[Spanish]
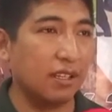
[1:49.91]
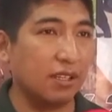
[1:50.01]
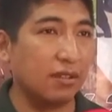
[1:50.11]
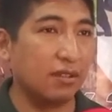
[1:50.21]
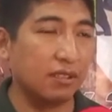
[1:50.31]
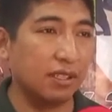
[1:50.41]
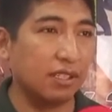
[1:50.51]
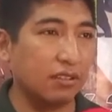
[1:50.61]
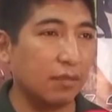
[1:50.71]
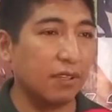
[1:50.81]

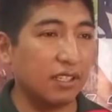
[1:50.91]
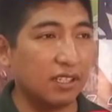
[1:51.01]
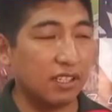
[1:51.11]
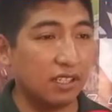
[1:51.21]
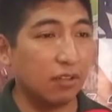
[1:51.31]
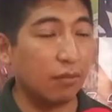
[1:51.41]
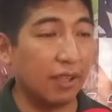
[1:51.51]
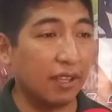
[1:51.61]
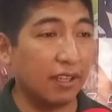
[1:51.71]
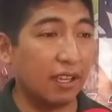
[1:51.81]
Entonces, solamente se les
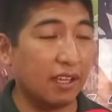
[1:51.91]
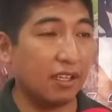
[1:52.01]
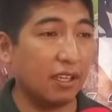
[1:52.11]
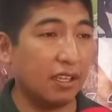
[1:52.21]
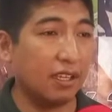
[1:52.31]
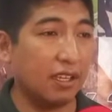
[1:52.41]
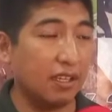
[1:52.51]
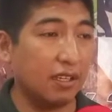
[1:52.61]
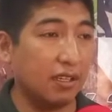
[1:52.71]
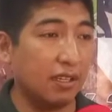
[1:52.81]
recomienda que